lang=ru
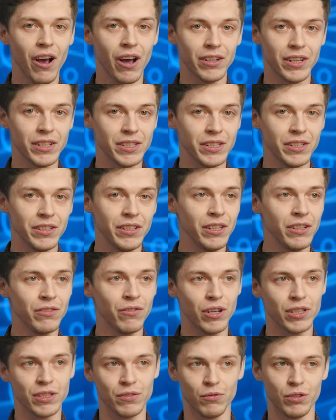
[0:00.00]
Она сидит,
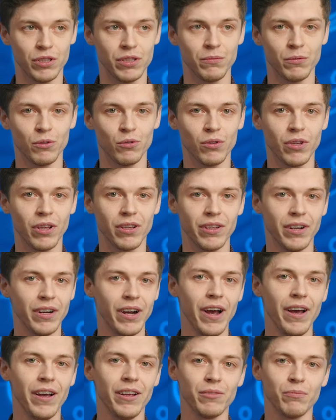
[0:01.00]
28 минут
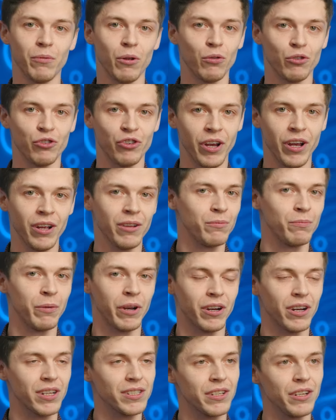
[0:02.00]
отдыхает, получает
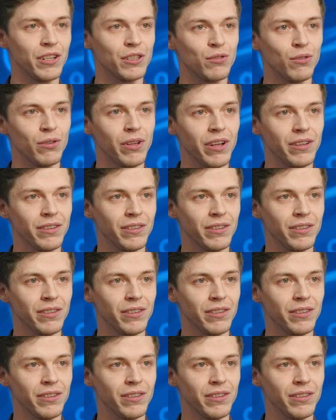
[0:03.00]
прекрасный результат.